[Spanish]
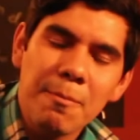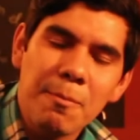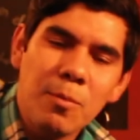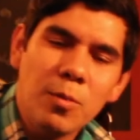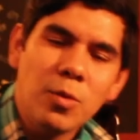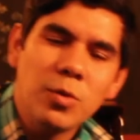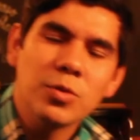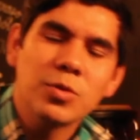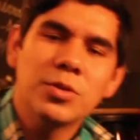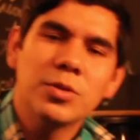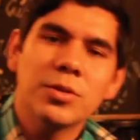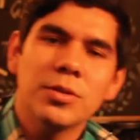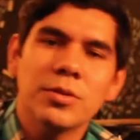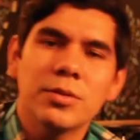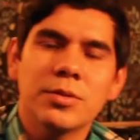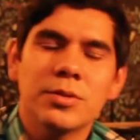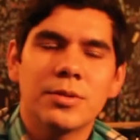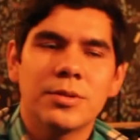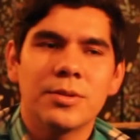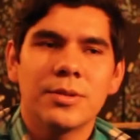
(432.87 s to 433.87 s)

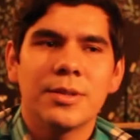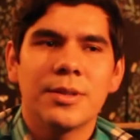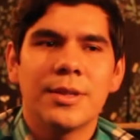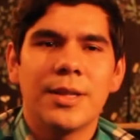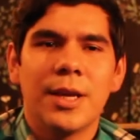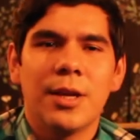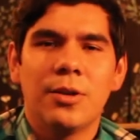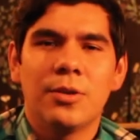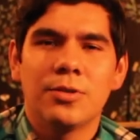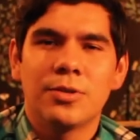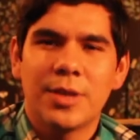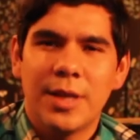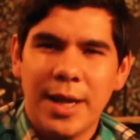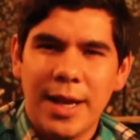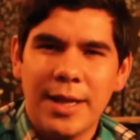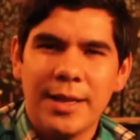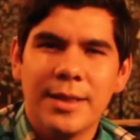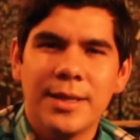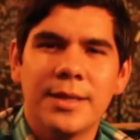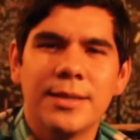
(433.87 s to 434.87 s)
muchos de los
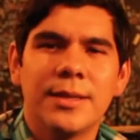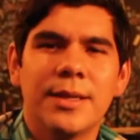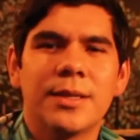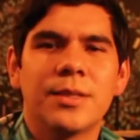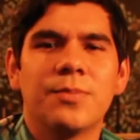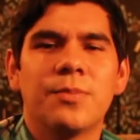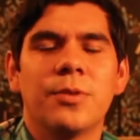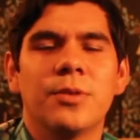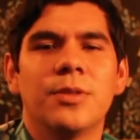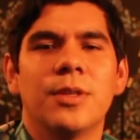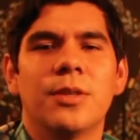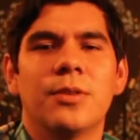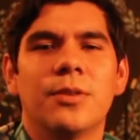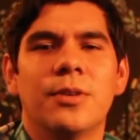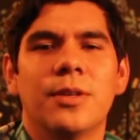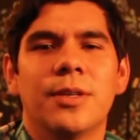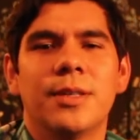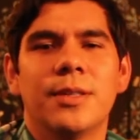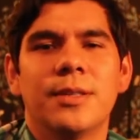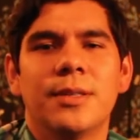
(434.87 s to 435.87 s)
grandes
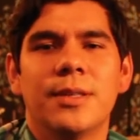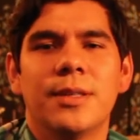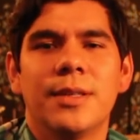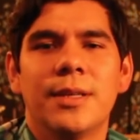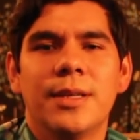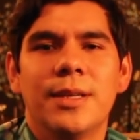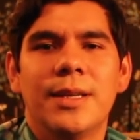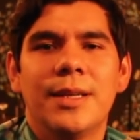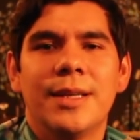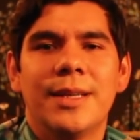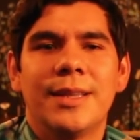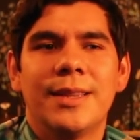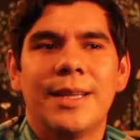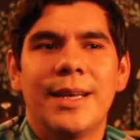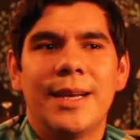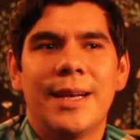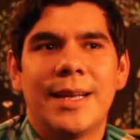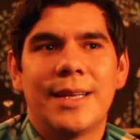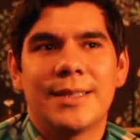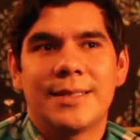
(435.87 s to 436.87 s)
expositores
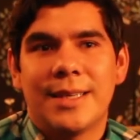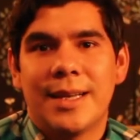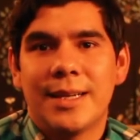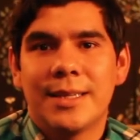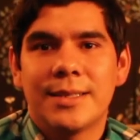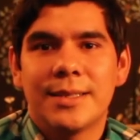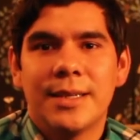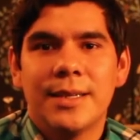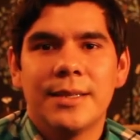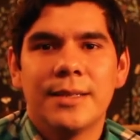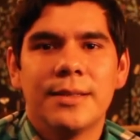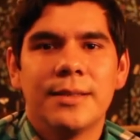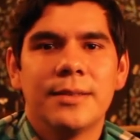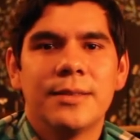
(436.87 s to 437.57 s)
de la salsa